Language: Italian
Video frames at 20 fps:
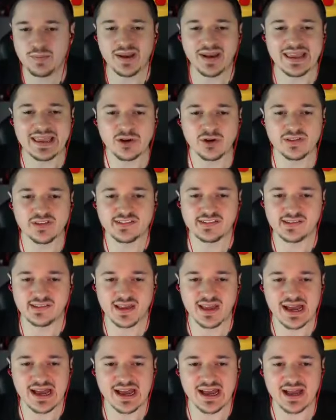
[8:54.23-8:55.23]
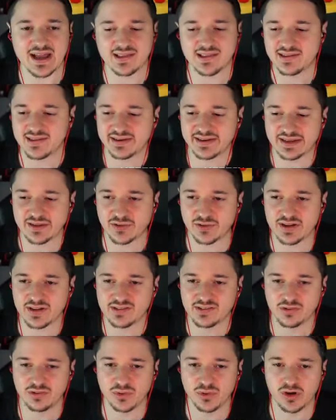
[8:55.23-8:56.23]
Mi pare che non sia atterrato
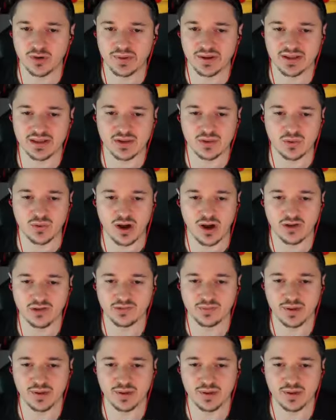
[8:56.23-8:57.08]
nessuno per di qua, o